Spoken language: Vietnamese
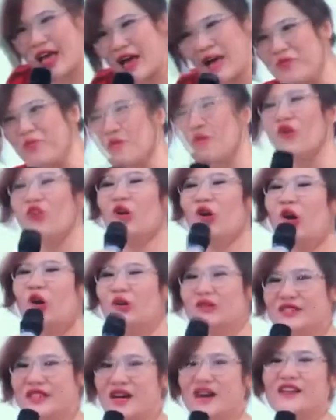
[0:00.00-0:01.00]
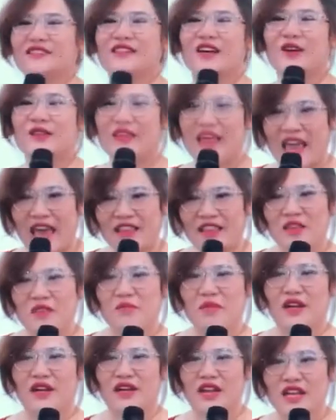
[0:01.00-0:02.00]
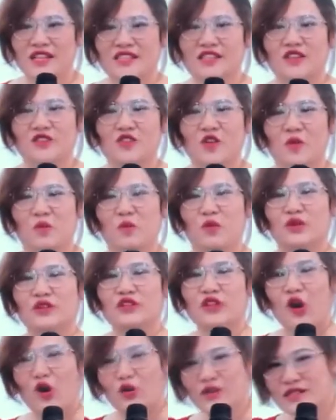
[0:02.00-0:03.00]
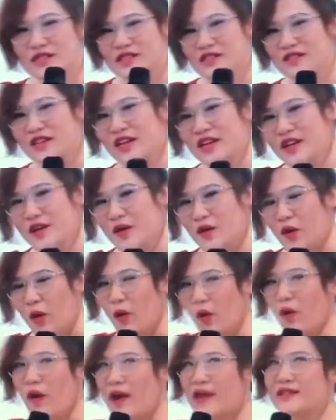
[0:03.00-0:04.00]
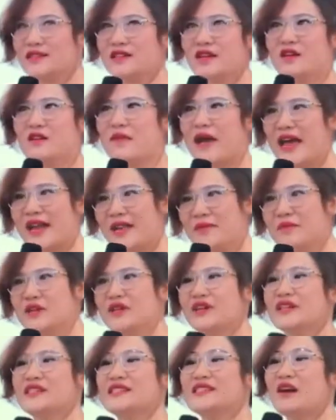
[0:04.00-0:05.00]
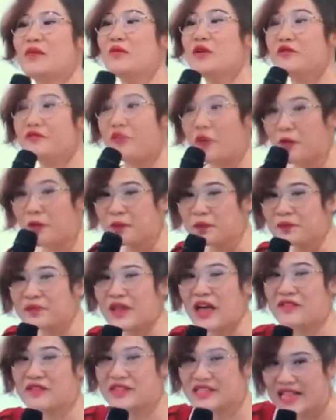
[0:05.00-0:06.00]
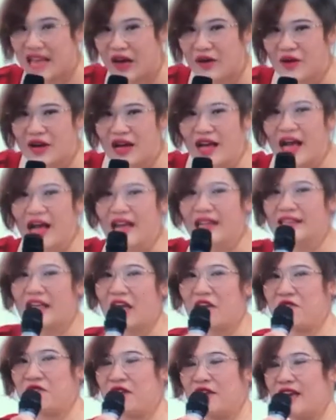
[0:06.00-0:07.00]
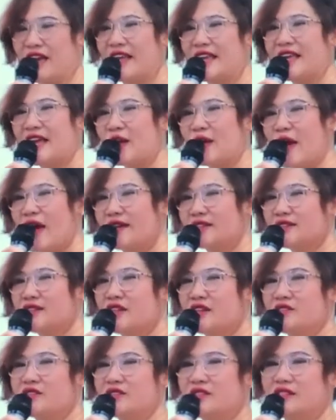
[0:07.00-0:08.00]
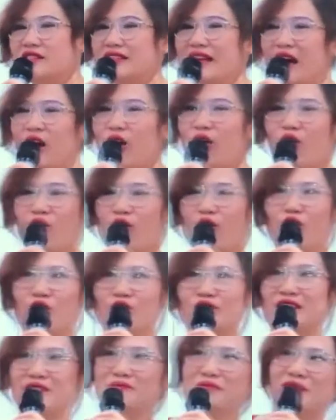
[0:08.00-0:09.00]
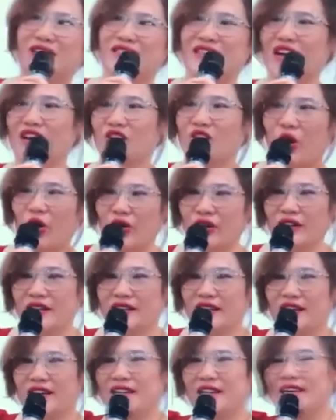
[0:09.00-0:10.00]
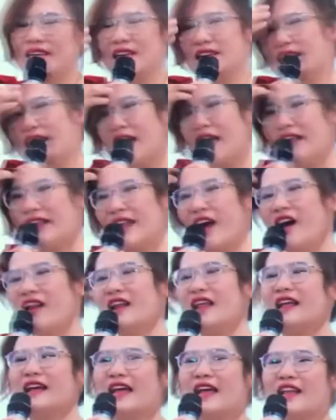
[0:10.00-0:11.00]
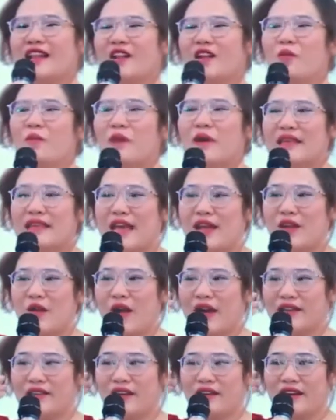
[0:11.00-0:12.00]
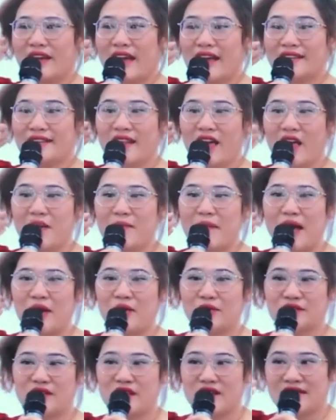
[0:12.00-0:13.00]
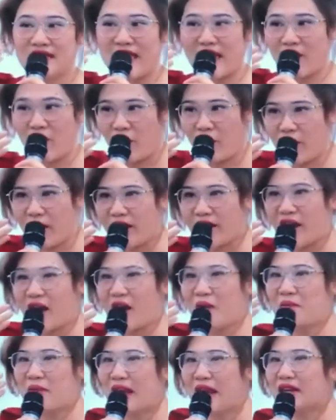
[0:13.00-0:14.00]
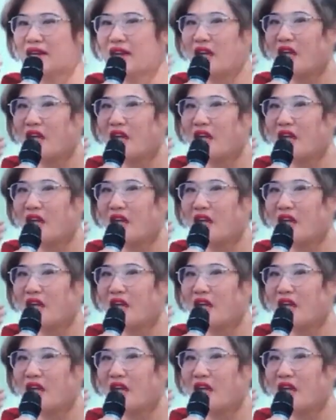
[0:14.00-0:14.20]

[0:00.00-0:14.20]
nào muốn hỗ trợ cho da thì mình nên sử dụng buổi tối trước khi đi ngủ khoảng từ 30 đến 60 phút tại vì sao tại vì cái giai đoạn từ sau 90 giờ tối thì cái đó là cái lúc mà giai đoạn những cái tế bào trên da của mình nó bắt